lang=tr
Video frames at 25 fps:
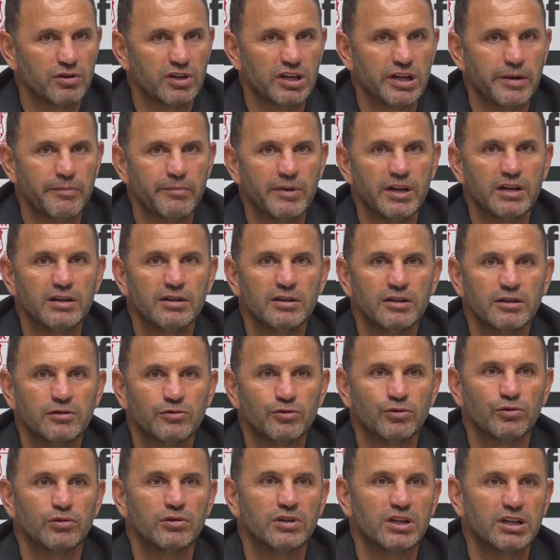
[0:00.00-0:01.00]
önemli.
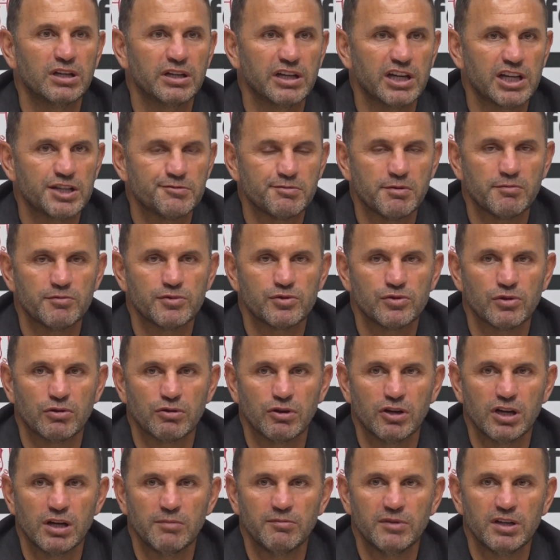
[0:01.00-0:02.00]
Turları geçmemiz çok
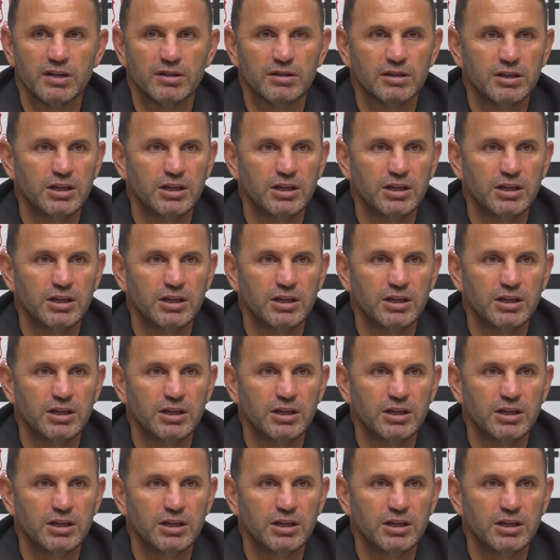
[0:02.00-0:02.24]
önemli.